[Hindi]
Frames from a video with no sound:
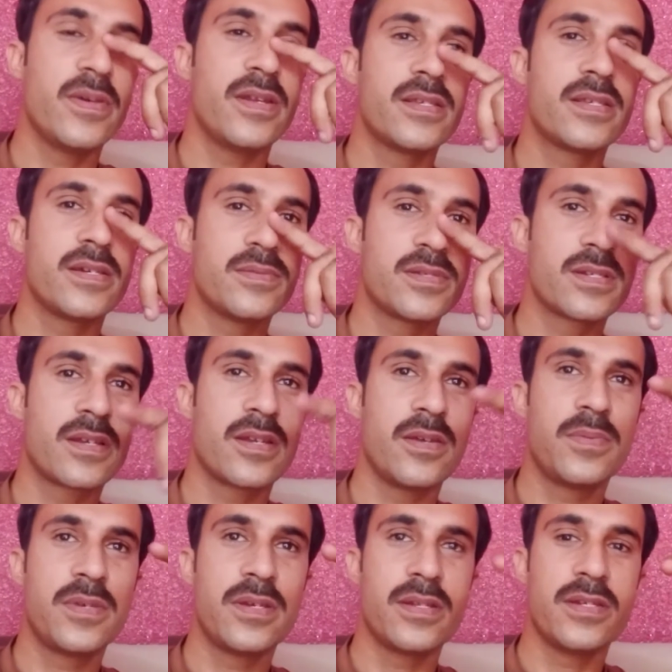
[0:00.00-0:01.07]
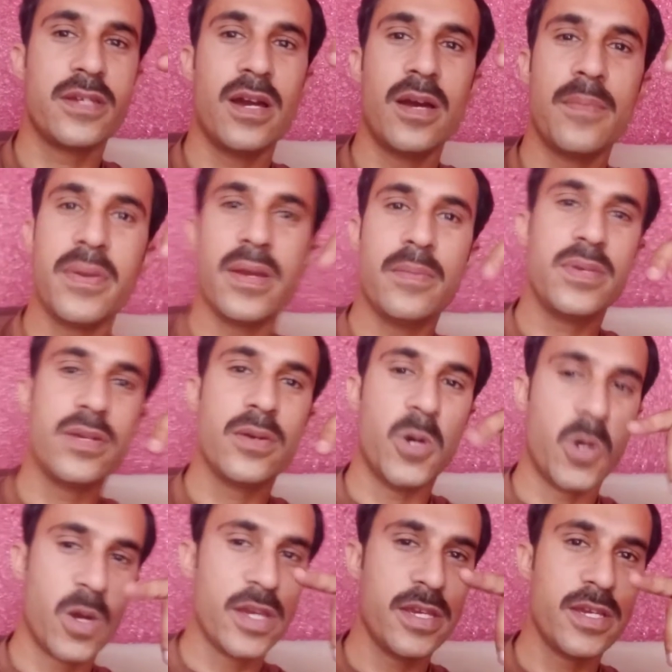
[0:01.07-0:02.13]
मेरे सब्सक्रिप्शन यहाँ पे अभी
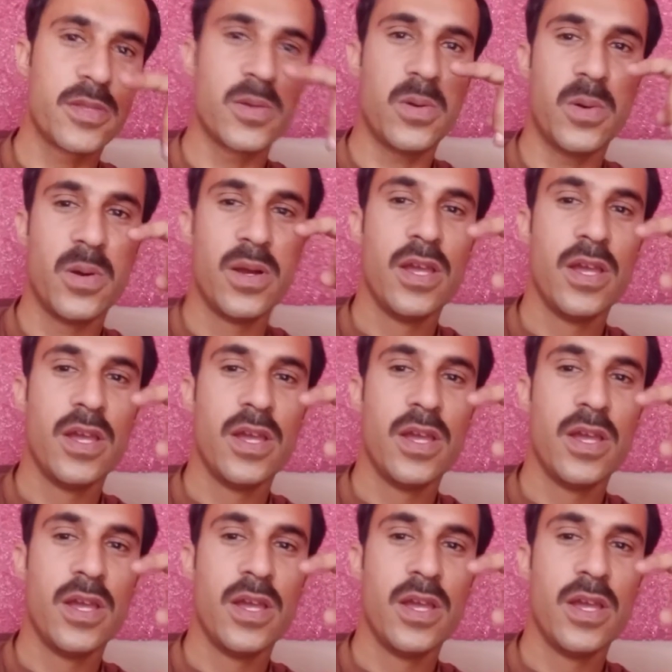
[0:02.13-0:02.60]
हो है तो